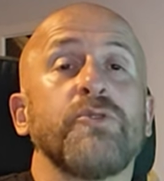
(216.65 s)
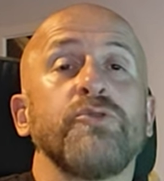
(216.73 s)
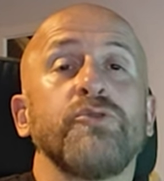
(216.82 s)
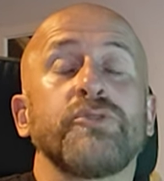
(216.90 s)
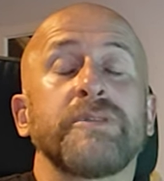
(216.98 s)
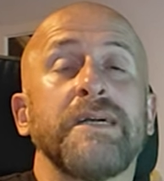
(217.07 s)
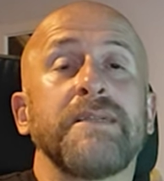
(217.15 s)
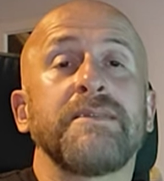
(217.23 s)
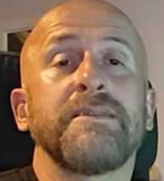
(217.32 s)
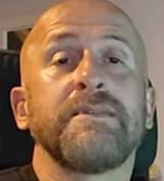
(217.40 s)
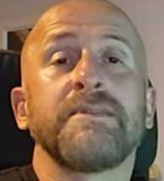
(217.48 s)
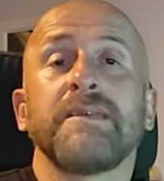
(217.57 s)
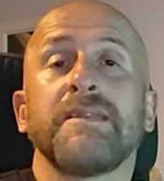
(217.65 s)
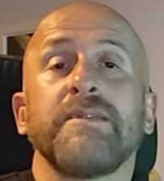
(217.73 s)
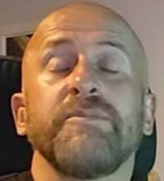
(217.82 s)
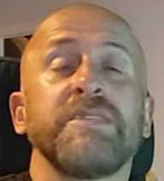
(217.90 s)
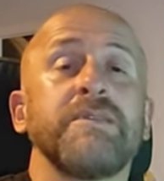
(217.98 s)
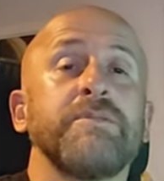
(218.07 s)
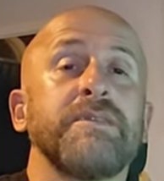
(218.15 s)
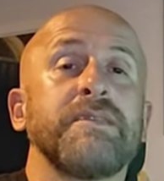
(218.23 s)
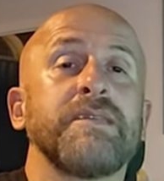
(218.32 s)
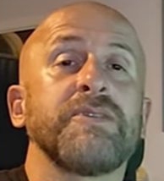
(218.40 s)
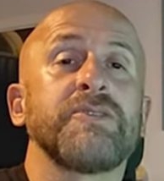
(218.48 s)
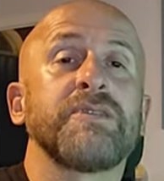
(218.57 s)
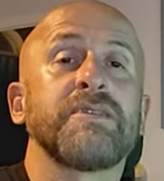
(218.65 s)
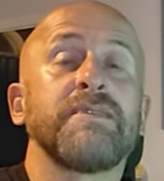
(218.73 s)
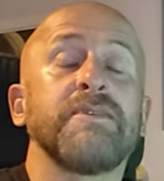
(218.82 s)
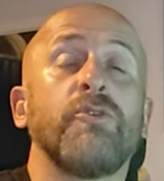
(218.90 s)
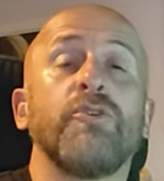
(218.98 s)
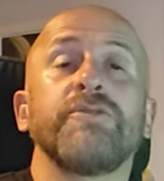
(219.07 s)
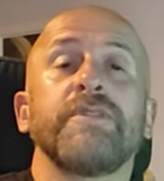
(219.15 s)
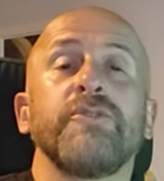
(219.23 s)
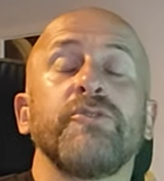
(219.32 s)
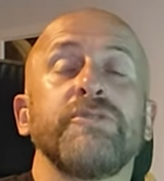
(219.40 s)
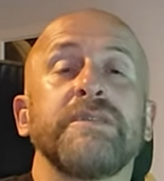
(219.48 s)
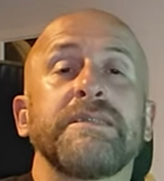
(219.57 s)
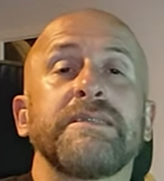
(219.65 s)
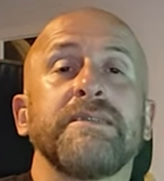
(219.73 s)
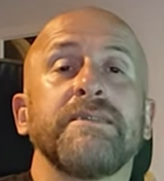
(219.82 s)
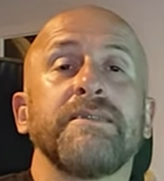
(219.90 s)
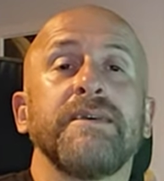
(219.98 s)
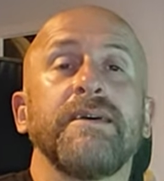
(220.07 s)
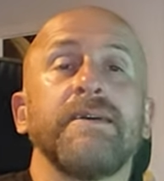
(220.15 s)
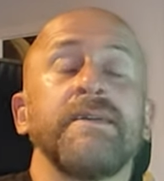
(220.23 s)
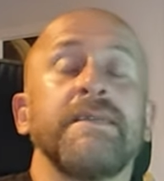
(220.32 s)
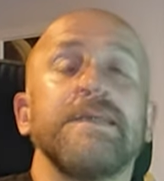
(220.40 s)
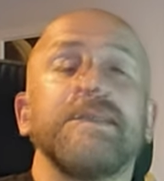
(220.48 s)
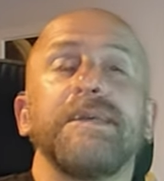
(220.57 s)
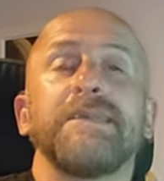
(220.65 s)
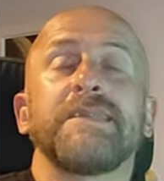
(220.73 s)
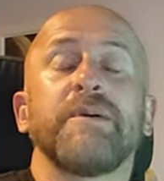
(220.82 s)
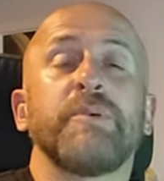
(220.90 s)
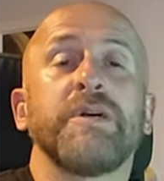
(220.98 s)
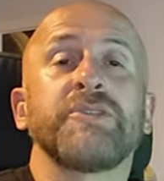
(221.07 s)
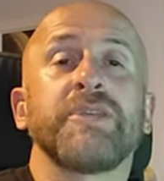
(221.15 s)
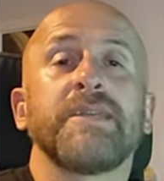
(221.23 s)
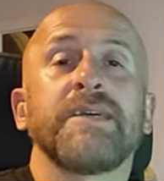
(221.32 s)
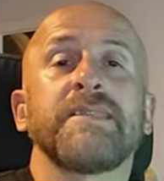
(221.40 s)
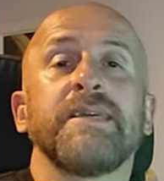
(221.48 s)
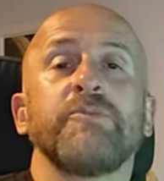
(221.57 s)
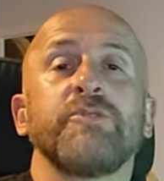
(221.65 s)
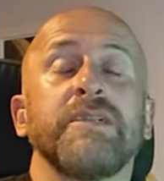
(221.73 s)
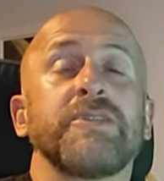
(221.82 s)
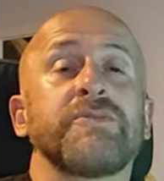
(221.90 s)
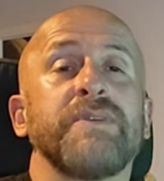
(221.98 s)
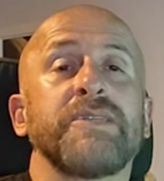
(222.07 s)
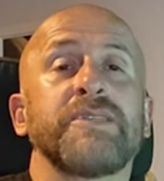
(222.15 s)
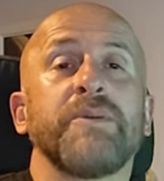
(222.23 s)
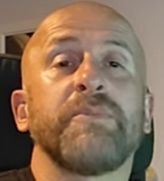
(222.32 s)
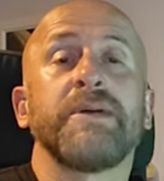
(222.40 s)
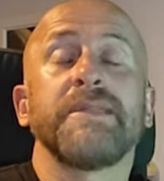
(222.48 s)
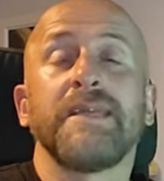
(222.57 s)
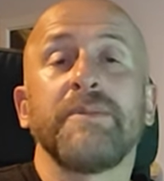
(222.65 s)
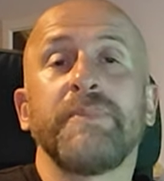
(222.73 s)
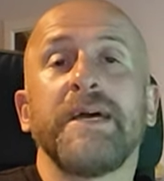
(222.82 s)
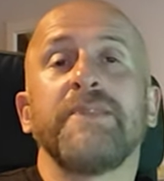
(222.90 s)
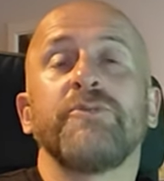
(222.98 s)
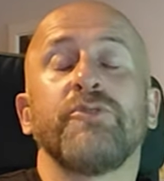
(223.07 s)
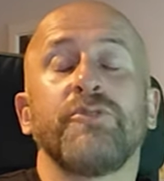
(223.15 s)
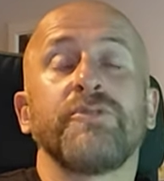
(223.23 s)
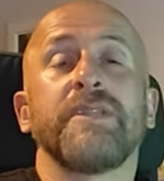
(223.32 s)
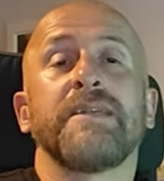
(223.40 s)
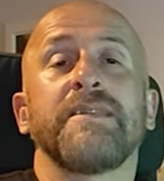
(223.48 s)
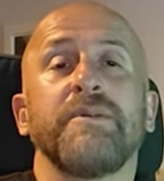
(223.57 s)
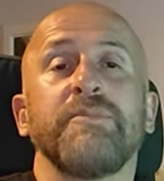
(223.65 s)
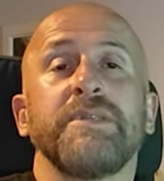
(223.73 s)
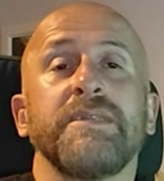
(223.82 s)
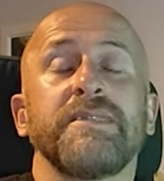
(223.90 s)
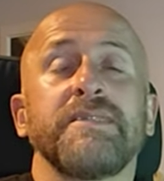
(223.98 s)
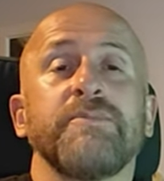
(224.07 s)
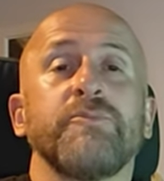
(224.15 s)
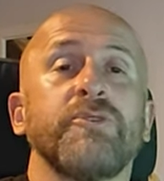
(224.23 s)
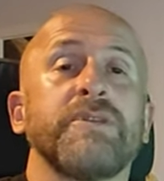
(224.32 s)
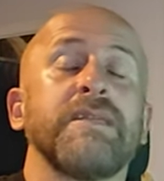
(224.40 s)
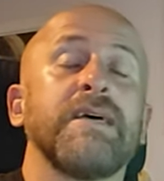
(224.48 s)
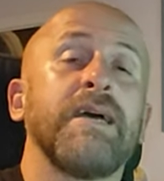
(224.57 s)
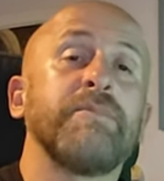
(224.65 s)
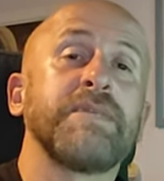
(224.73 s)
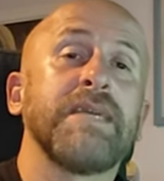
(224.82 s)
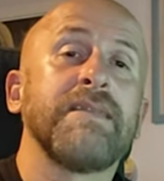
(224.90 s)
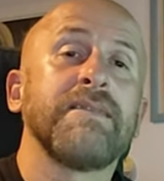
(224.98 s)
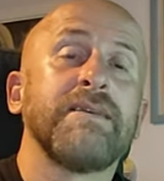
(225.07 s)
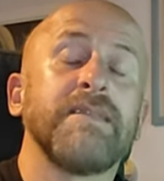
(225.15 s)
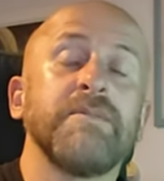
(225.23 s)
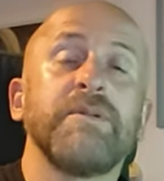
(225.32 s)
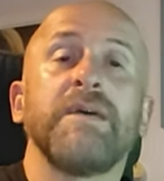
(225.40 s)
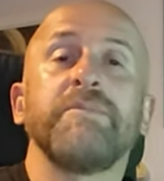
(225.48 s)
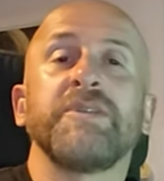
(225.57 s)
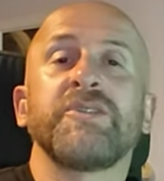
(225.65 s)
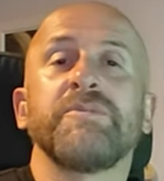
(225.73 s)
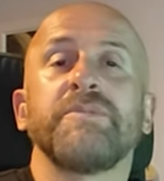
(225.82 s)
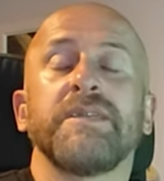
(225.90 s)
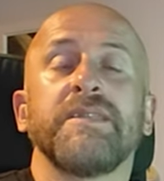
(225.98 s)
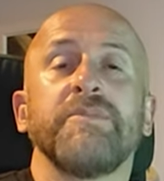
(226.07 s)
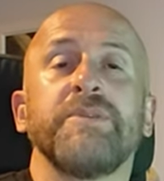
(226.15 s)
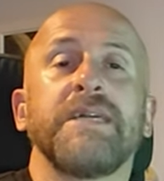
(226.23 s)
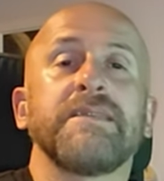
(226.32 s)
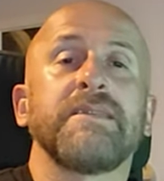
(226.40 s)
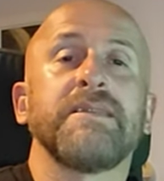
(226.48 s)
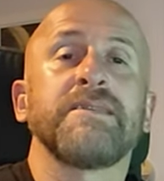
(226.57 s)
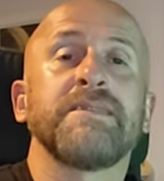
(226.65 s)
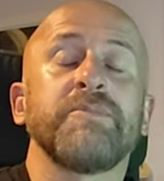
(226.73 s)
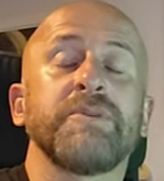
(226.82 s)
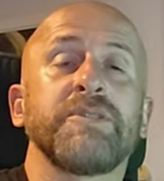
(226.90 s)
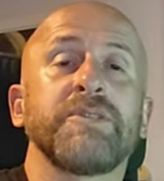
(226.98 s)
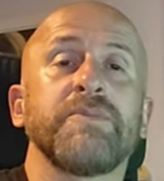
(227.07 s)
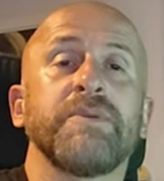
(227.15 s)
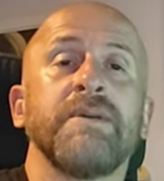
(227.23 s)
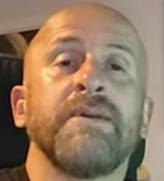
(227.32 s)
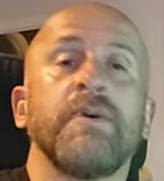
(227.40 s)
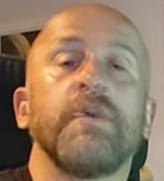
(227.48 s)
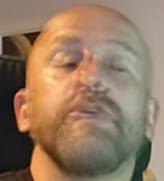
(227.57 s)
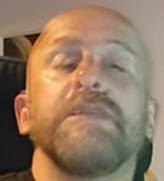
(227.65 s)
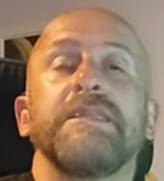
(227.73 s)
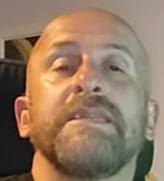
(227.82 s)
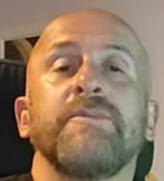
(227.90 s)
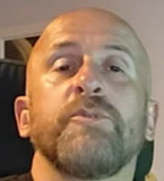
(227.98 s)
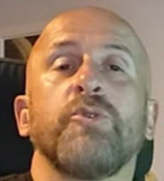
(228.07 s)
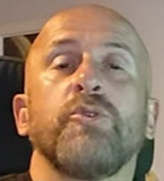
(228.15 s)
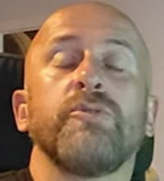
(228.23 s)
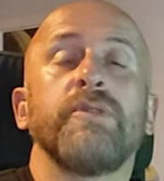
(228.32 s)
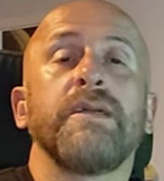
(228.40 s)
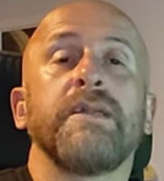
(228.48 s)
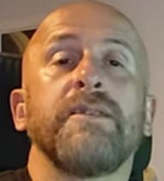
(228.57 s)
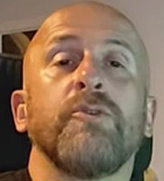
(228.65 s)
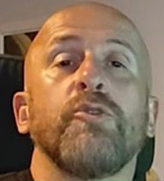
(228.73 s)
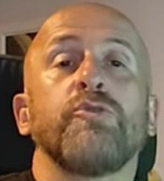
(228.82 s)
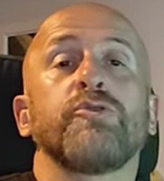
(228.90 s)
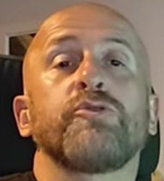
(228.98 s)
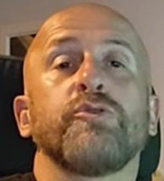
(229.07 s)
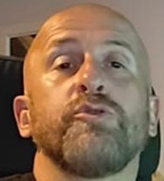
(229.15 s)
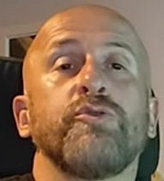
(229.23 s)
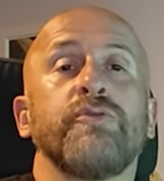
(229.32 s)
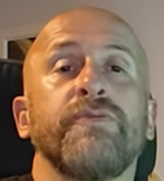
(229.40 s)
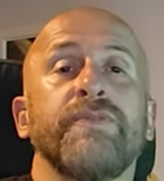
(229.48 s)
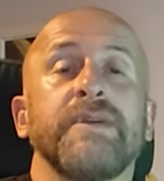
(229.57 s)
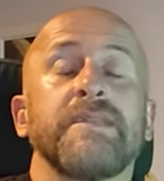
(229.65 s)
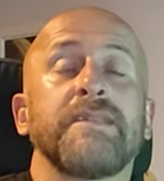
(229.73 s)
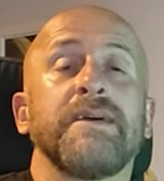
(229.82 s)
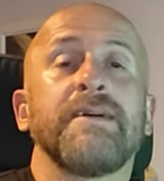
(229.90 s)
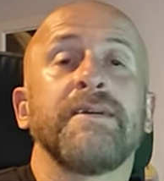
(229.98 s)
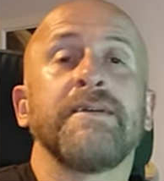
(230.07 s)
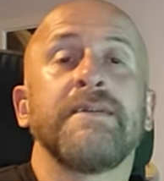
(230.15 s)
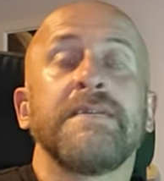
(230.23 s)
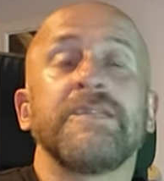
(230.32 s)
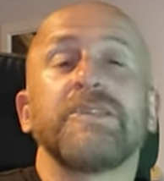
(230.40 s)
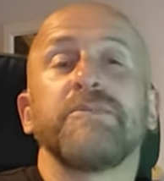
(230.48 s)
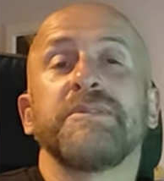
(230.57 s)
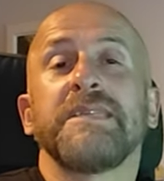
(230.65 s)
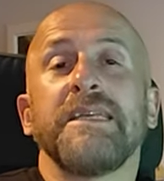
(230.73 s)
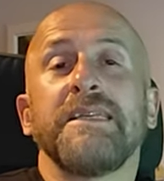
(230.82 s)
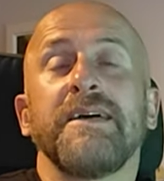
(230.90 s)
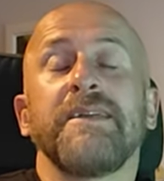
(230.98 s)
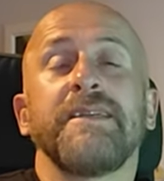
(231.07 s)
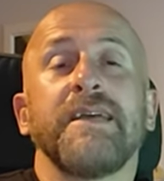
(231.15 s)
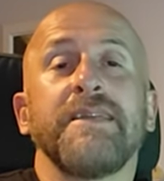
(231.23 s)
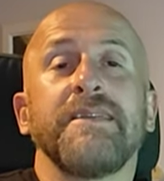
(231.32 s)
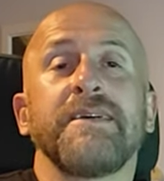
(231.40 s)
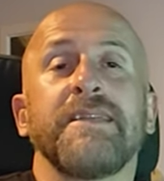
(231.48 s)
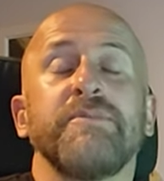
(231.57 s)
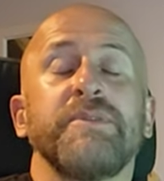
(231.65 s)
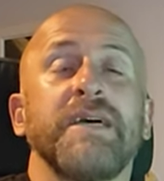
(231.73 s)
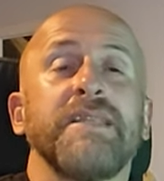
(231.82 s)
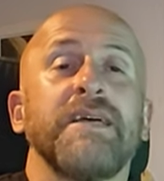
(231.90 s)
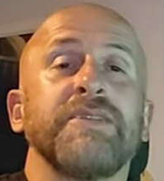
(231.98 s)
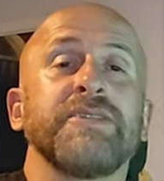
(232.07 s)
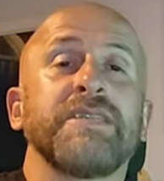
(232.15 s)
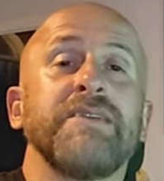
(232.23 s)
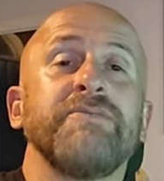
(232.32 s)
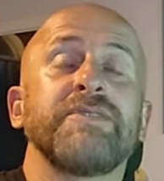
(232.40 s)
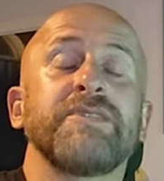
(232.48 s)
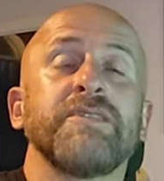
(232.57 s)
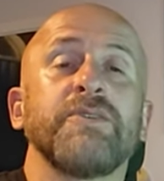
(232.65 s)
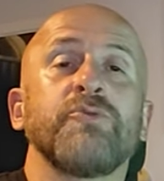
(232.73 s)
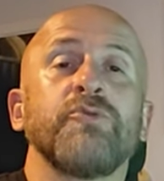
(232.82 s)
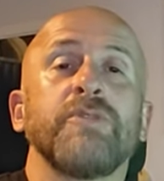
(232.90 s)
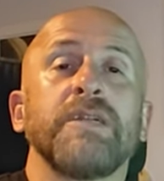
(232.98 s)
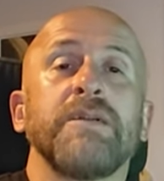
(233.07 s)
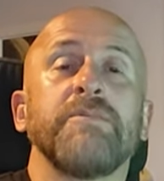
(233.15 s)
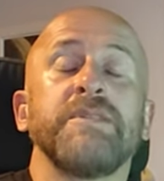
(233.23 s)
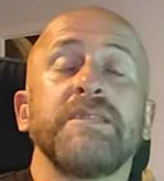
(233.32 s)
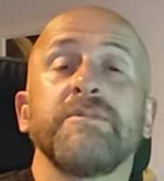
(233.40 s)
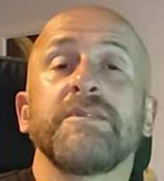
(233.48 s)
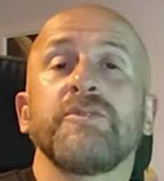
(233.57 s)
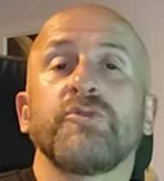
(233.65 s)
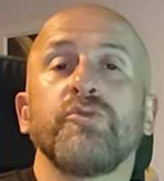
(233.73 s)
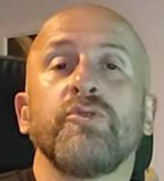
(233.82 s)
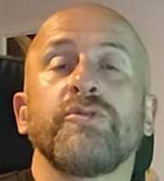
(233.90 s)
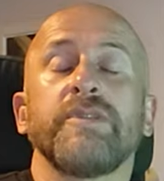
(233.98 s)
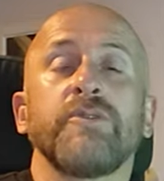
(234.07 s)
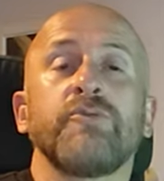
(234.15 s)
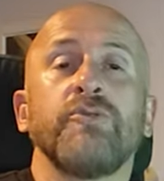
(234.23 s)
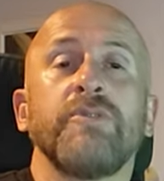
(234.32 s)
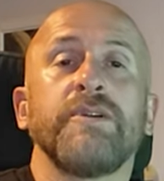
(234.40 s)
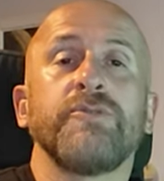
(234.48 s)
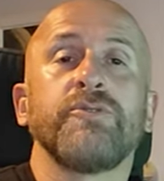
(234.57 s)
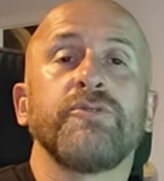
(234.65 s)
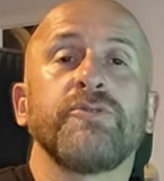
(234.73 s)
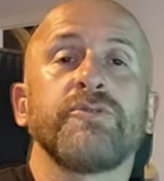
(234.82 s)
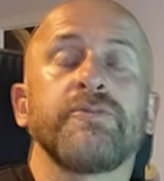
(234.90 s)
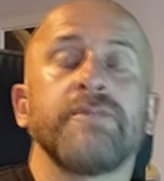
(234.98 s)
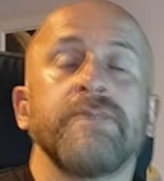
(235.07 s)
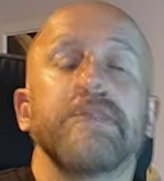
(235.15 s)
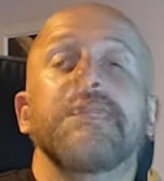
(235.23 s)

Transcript: O yükseltildi sanırım 2000 liraya çıktı. Ondan öncesinde yeni hesap açarak Temin alışveriş yapanlar ben de onlardan birisiyim bu arada. Hem kendi adım hem eşimin adına birer tane hesap açıp o indirim kodlarıyla oldukça uygun fiyata işimize yarayan yaramayan ancak ev içinde kullanabildiğimiz ki çoğunda kullanıyoruz.